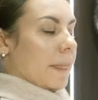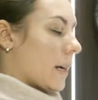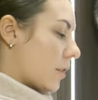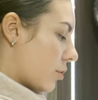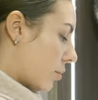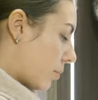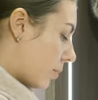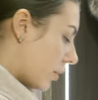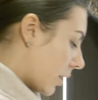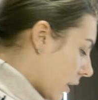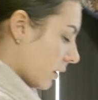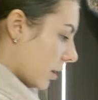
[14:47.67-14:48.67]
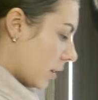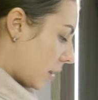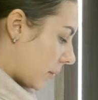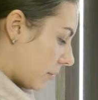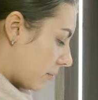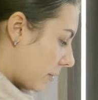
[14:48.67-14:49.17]
чтобы
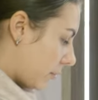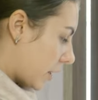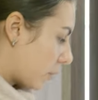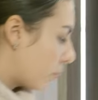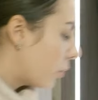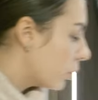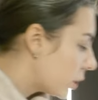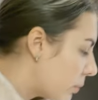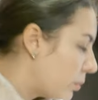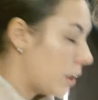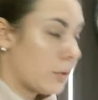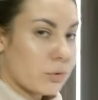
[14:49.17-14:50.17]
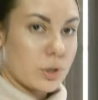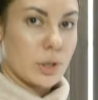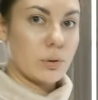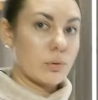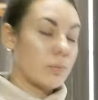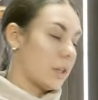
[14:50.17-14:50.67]
там, например, полки были нужной
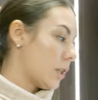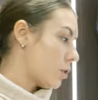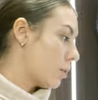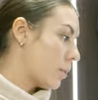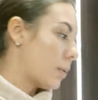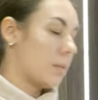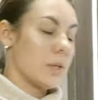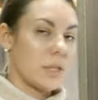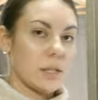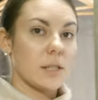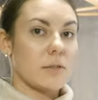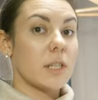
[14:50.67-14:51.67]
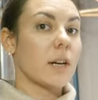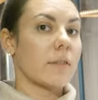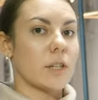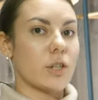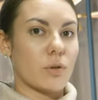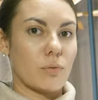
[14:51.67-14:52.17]
глубины, чтобы поместилась вся
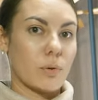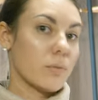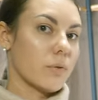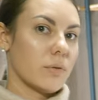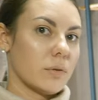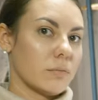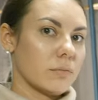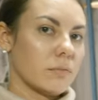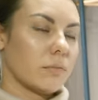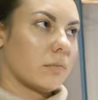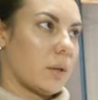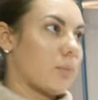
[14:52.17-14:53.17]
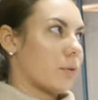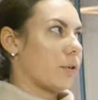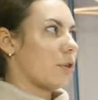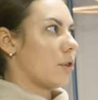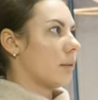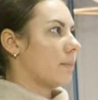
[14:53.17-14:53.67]
ваша обувь и
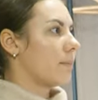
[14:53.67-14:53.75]
прочее